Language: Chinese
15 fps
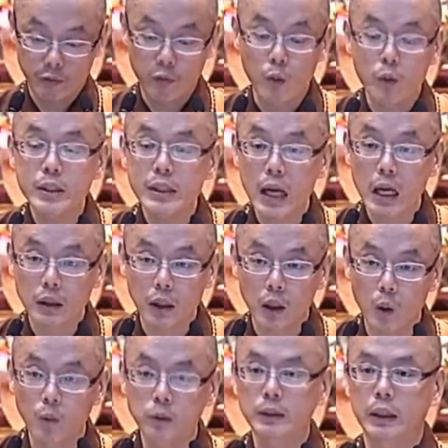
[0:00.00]
佛像的
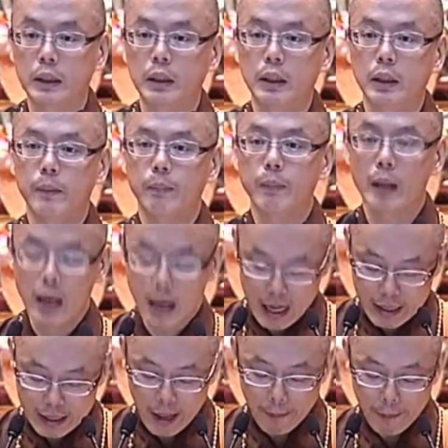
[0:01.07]
功德，
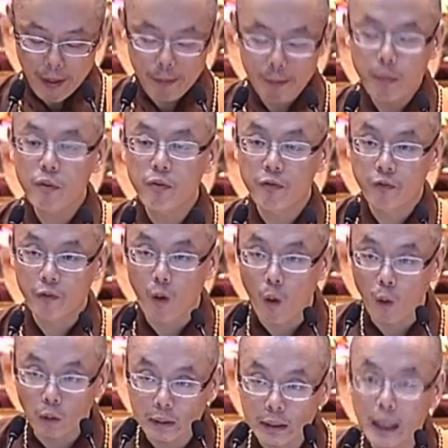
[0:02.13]
也并不
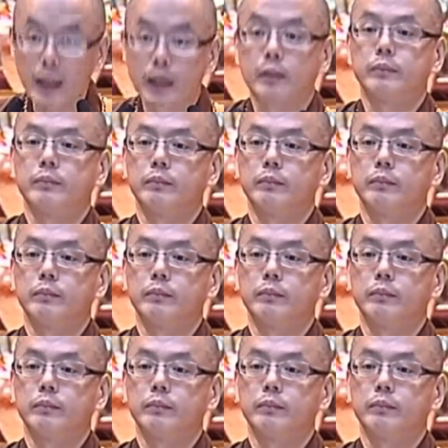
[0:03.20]
否定。